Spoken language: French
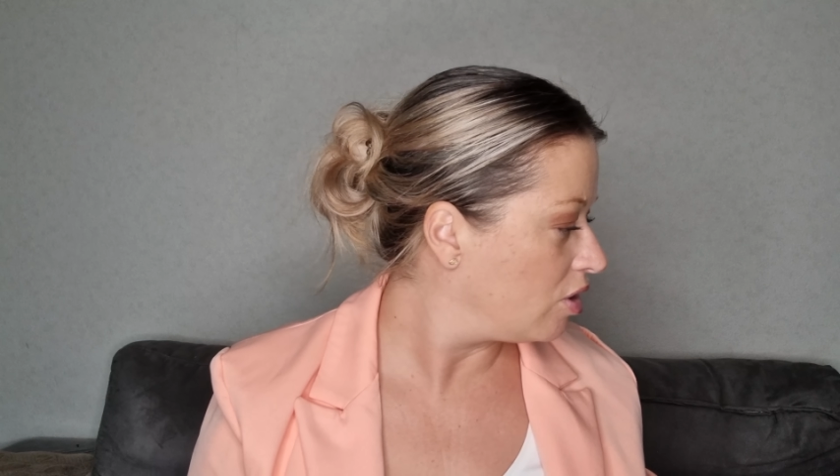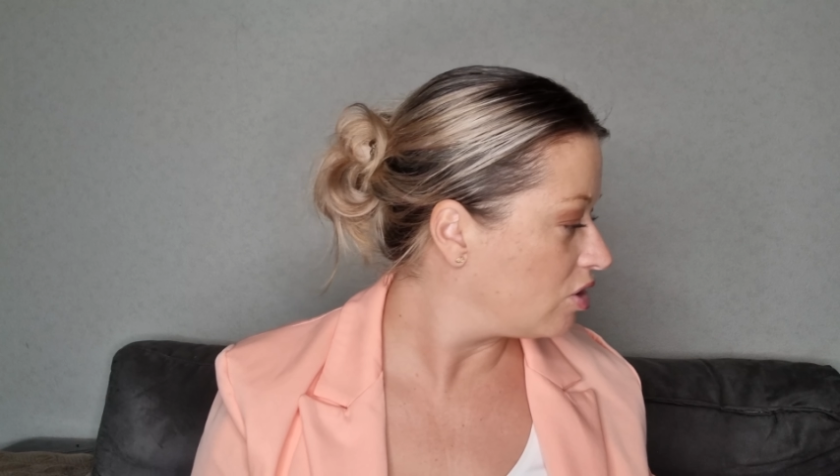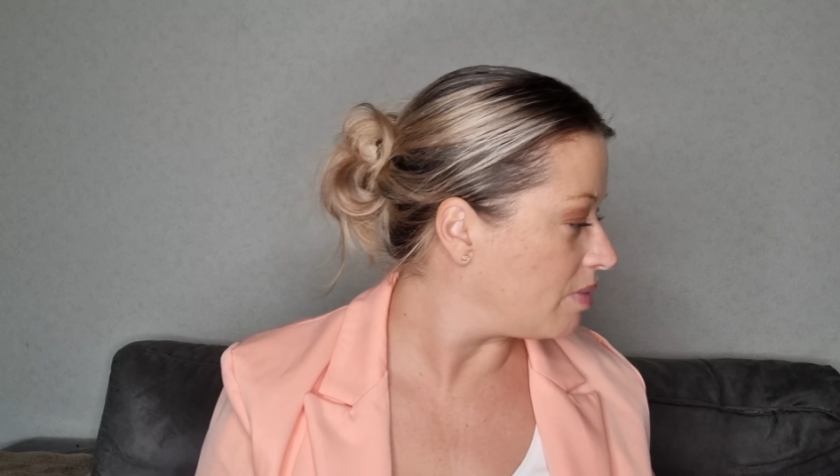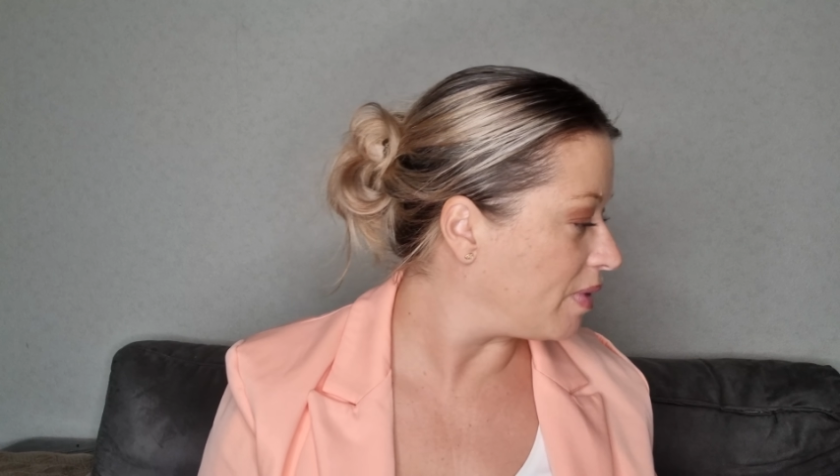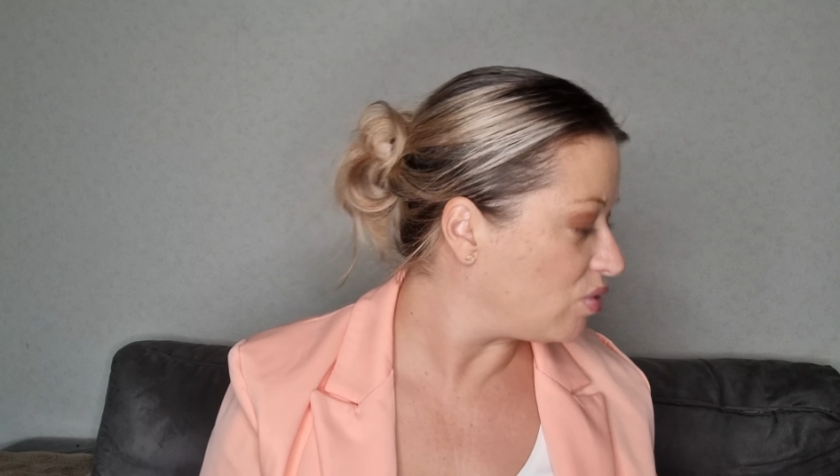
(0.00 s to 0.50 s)

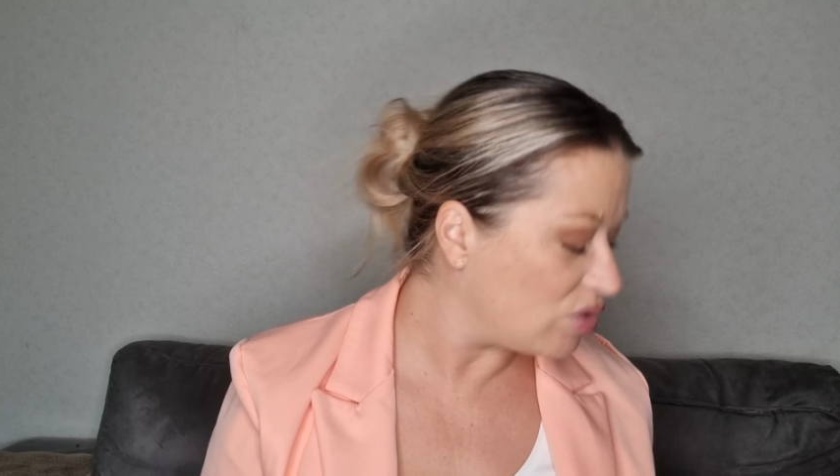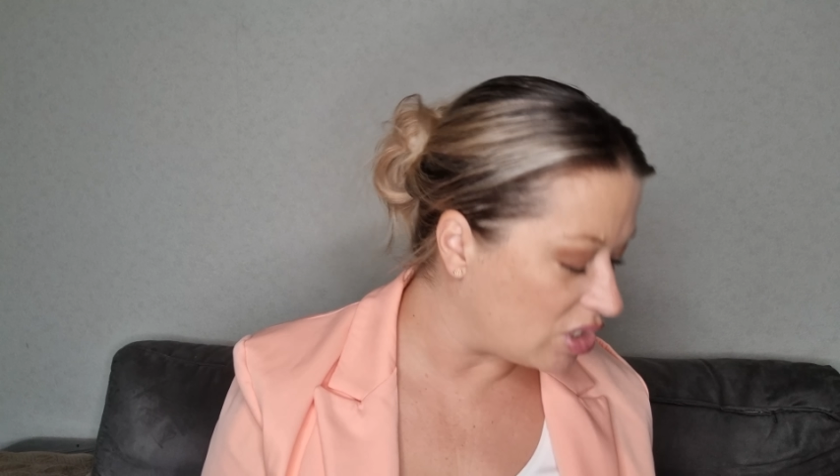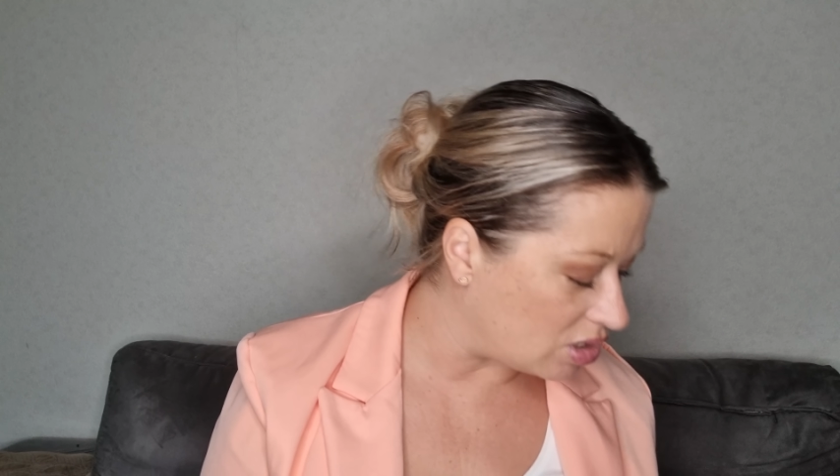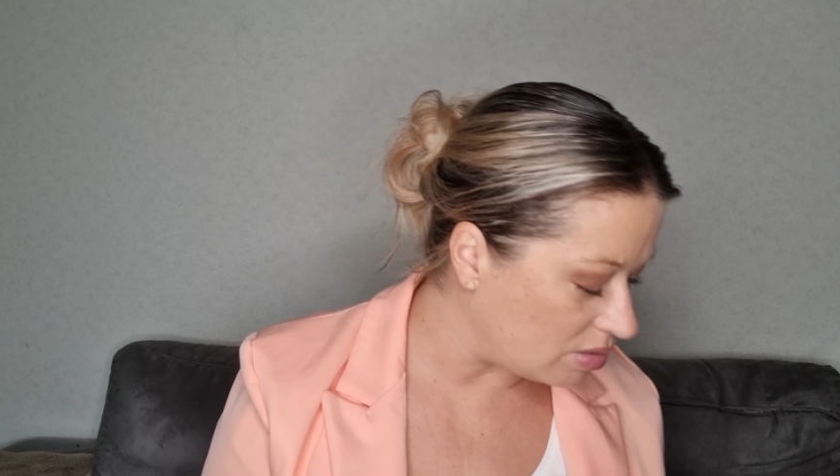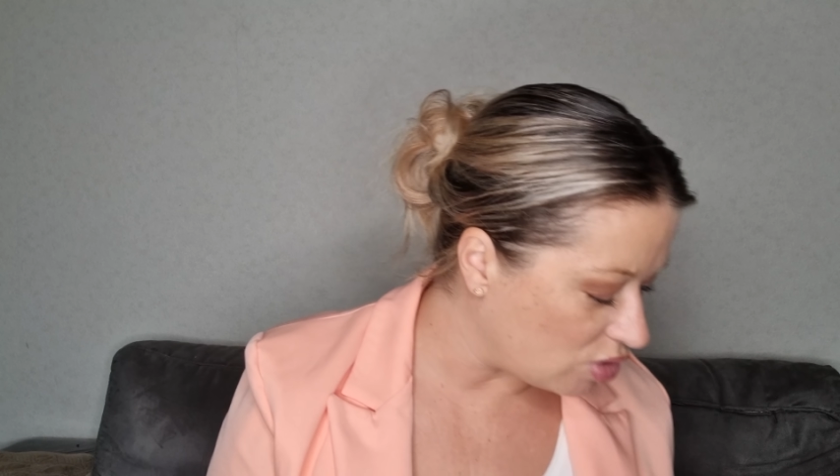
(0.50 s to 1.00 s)
C'est pas du
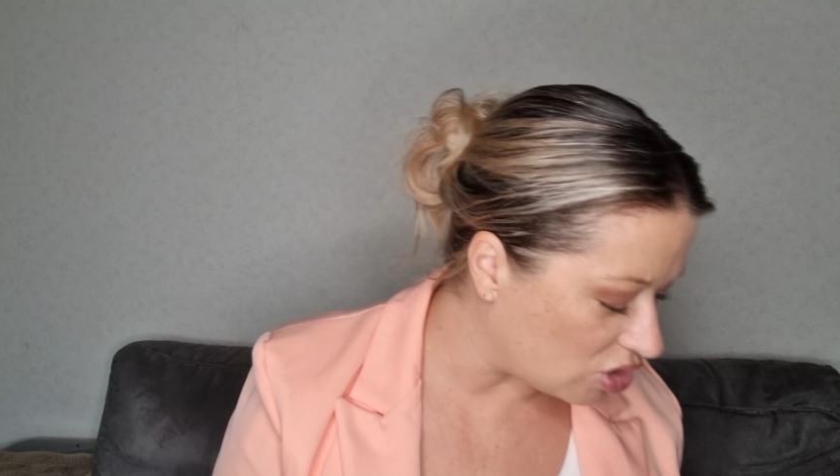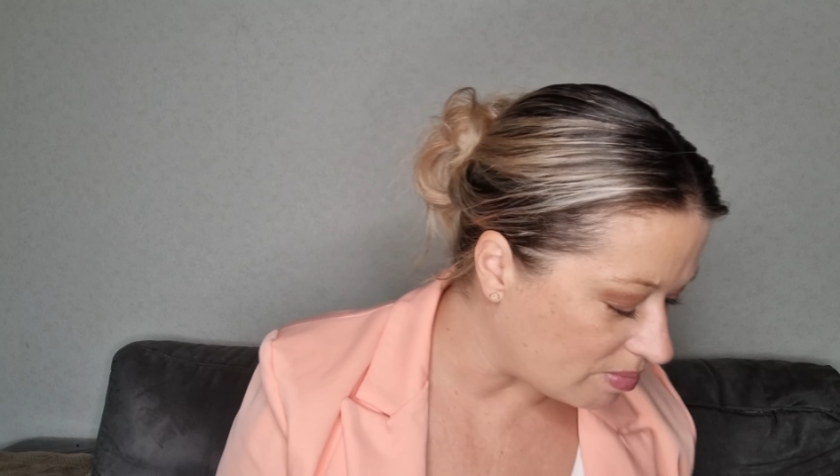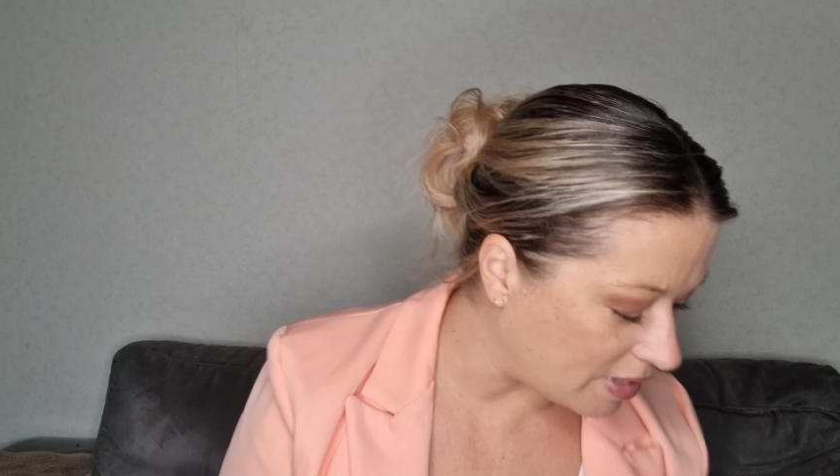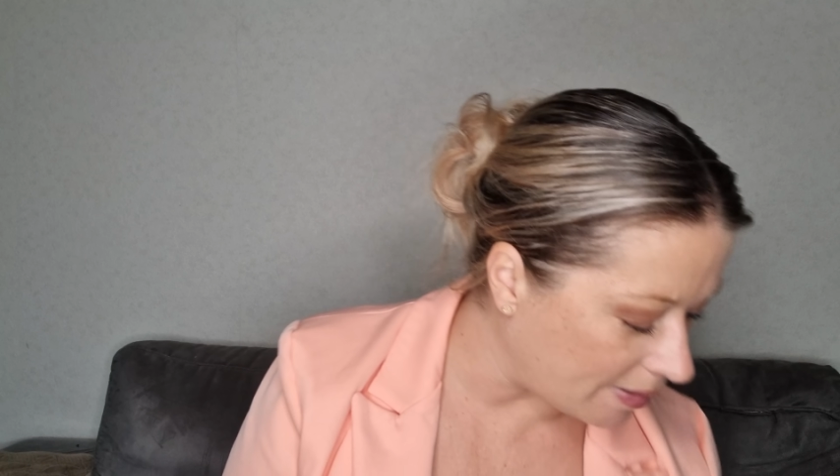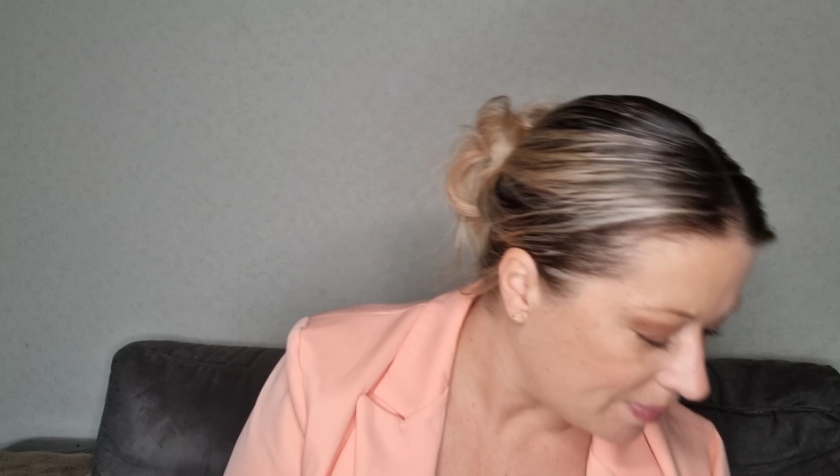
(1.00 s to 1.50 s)
Disney, mais
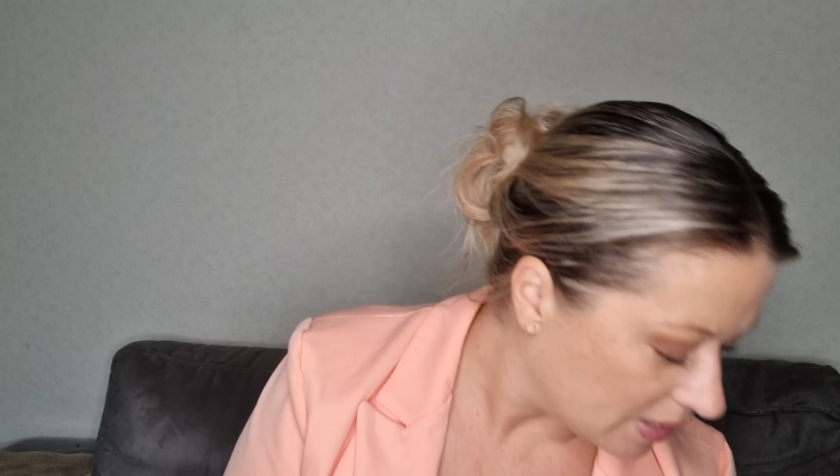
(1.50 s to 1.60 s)
j'aime bien.